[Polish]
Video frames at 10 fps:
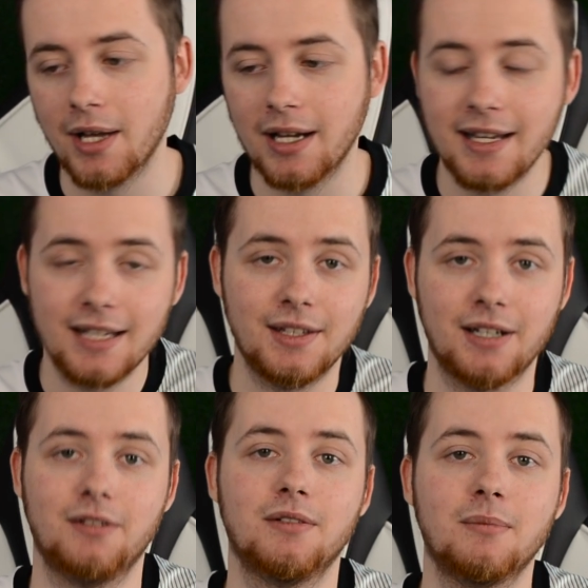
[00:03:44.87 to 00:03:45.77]
ale
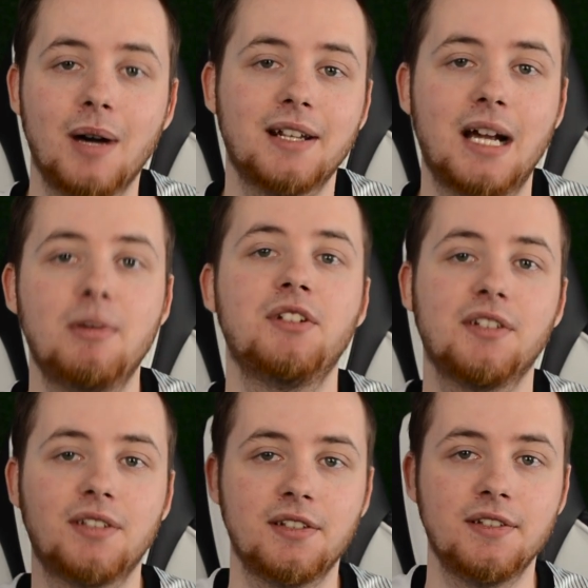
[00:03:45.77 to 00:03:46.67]
jednak, no marka
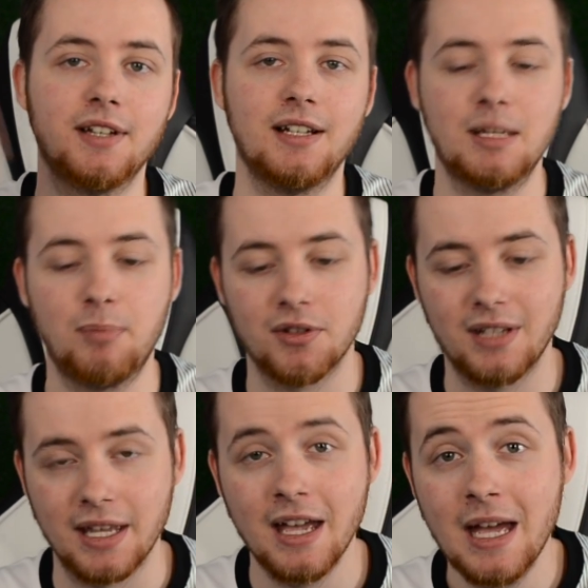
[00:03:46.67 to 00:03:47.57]
Manchester City, alech Lech
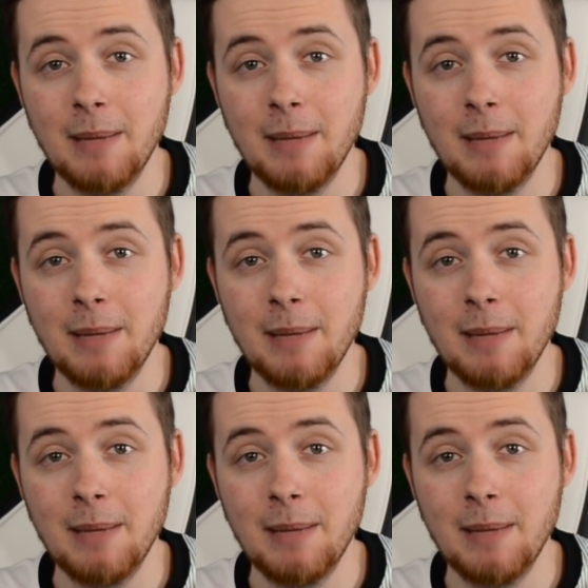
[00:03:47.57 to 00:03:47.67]
Poznań.